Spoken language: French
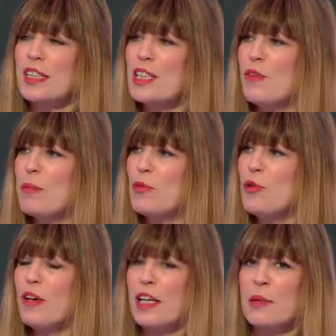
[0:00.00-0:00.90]
fabuleux,
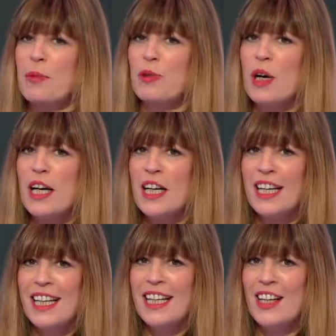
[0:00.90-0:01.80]
Valérie Benoît
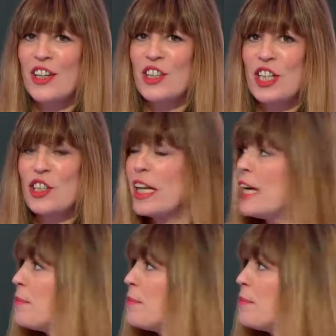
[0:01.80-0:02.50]
et euh, Jason Ames.